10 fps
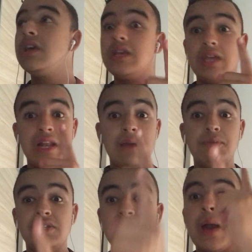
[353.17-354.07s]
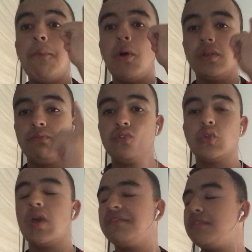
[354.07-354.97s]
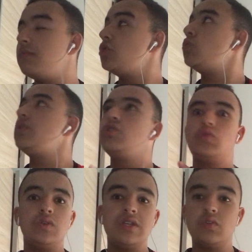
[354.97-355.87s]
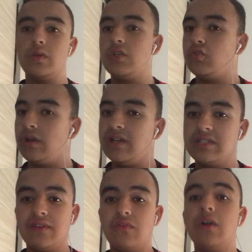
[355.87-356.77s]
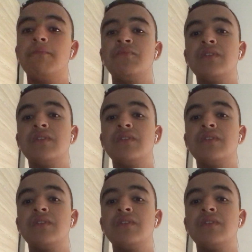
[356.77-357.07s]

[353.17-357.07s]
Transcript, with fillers: Et l'Abidi apporte plus que FM et Juni. Je suis désolé, je veux rien savoir.